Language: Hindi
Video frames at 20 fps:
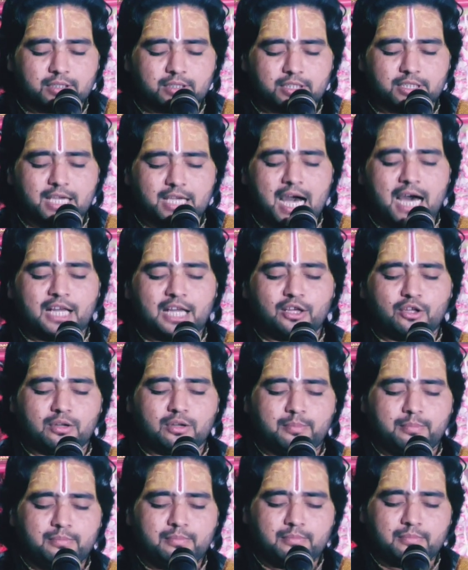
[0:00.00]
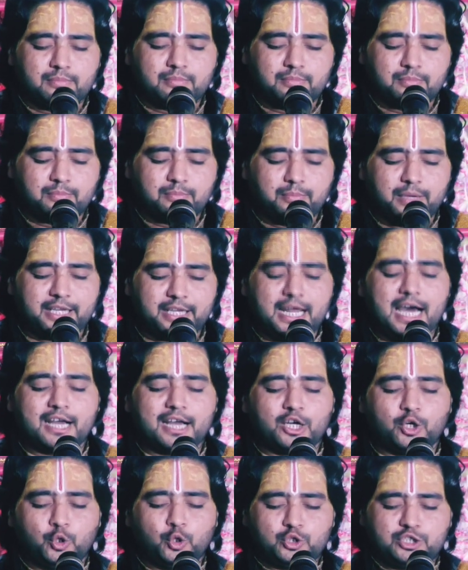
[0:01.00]
ज्ञान और
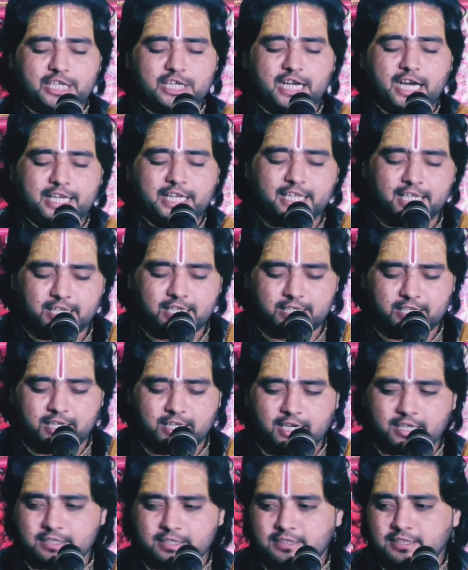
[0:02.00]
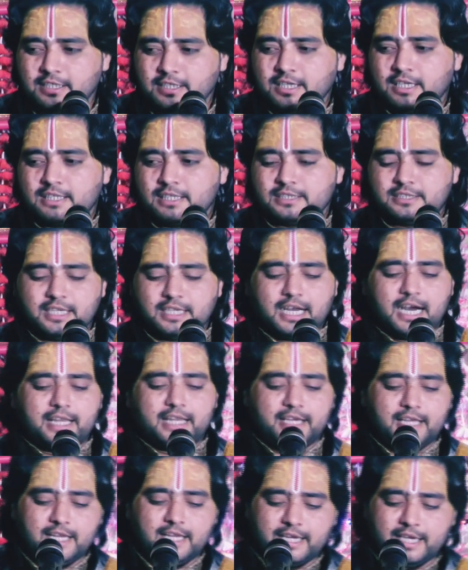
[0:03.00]
वैराग्य को जगाने लगे नारद
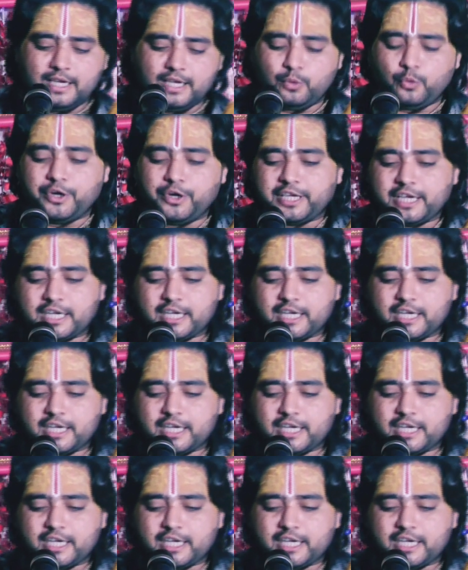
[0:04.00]
जगाने लगे उनके